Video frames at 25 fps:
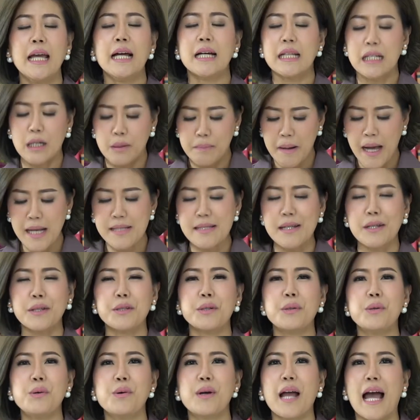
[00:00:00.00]
เราพักสักค
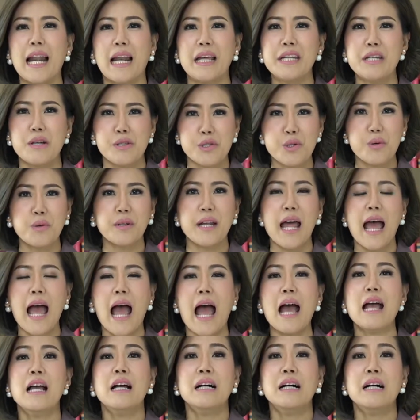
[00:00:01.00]
รู่ค่ะแล้วเดี๋ยวช่วงหน้า